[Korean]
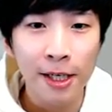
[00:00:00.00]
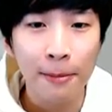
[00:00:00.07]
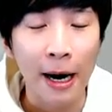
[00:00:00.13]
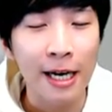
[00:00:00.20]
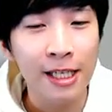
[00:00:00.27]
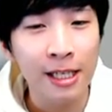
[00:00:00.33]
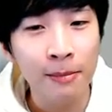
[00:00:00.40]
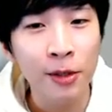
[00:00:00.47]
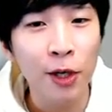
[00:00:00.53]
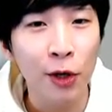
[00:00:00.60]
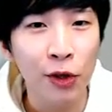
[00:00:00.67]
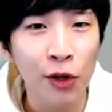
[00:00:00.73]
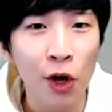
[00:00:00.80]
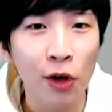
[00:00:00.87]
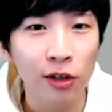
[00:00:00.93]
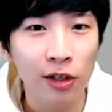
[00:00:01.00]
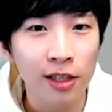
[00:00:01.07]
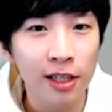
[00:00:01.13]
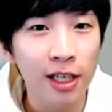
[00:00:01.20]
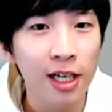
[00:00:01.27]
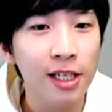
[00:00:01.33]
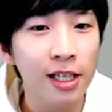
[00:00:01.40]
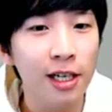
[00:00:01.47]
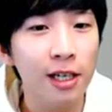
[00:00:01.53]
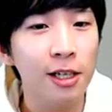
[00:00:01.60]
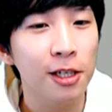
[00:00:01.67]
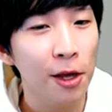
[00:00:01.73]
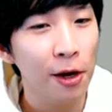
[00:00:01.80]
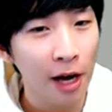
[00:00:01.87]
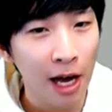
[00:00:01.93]
제가 말씀드렸던 이 시리즈를
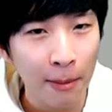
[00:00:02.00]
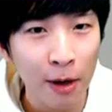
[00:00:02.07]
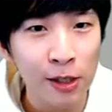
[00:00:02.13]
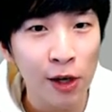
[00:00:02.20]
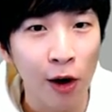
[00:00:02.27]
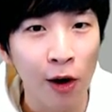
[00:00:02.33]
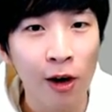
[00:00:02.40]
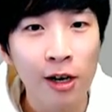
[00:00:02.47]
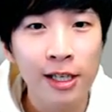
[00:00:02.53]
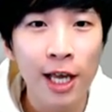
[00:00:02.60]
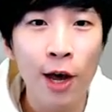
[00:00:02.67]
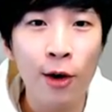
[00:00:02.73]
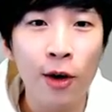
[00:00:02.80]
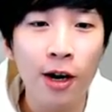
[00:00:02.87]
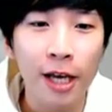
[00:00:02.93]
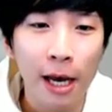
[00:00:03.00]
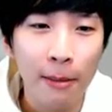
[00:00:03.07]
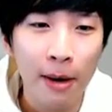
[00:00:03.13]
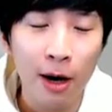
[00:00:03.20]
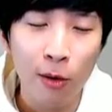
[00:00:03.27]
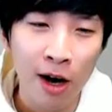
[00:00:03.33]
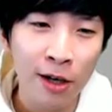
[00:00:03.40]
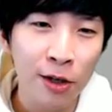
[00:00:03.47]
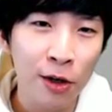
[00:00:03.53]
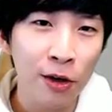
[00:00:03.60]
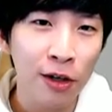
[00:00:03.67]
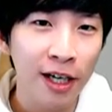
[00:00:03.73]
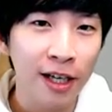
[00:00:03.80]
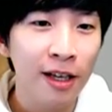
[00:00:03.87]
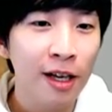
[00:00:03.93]
진행하면서 사용할 개발
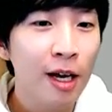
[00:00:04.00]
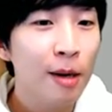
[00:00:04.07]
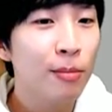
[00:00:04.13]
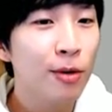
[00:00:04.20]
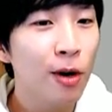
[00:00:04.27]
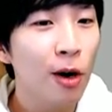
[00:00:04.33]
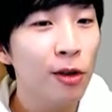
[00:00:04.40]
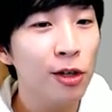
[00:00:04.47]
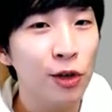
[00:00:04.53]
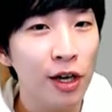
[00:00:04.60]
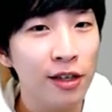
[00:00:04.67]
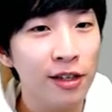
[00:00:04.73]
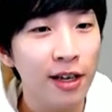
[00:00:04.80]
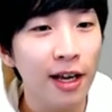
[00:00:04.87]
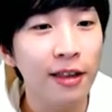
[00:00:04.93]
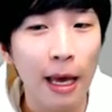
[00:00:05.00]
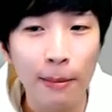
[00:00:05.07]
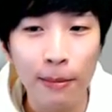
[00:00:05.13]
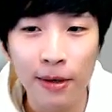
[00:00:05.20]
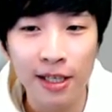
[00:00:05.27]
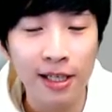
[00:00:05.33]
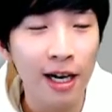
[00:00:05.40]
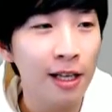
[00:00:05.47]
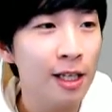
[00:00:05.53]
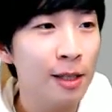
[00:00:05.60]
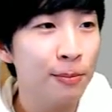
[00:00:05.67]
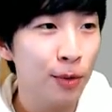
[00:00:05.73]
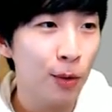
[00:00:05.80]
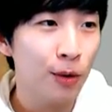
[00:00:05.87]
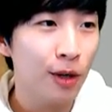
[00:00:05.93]
환경인 블러드 쉐드의
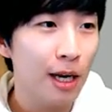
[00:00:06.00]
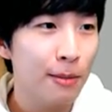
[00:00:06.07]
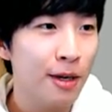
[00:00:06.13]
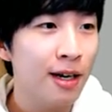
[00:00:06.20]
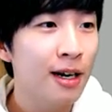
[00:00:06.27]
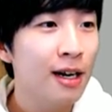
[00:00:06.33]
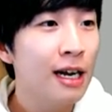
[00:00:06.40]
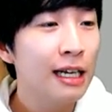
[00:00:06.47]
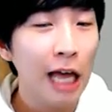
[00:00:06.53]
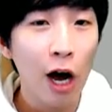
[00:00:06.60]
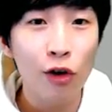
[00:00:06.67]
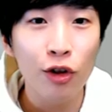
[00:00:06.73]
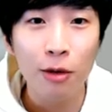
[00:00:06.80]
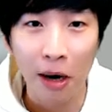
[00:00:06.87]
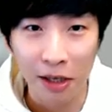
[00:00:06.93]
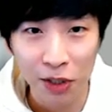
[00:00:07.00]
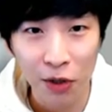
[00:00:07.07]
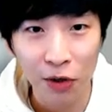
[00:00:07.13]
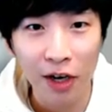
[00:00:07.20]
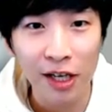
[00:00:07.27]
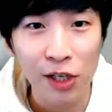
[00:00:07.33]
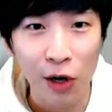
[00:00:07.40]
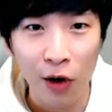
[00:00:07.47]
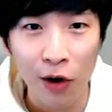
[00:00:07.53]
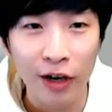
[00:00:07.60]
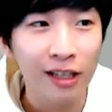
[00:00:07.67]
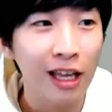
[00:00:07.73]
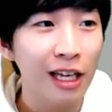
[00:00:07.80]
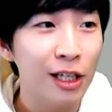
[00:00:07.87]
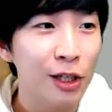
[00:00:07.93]
데브C라는 프로그램을 다운을 받으셨겠죠
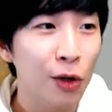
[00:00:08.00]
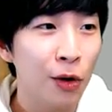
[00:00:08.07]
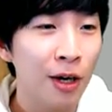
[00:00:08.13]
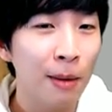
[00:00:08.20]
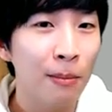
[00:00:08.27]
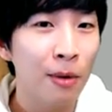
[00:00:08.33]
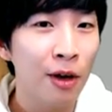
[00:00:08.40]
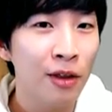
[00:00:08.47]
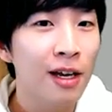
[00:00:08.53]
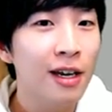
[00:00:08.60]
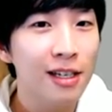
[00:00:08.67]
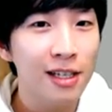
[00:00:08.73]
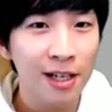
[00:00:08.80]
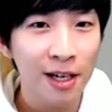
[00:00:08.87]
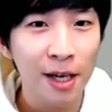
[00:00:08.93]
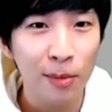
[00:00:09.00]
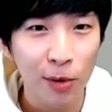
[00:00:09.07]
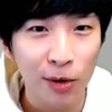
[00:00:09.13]
일단 이거를 한번 실행해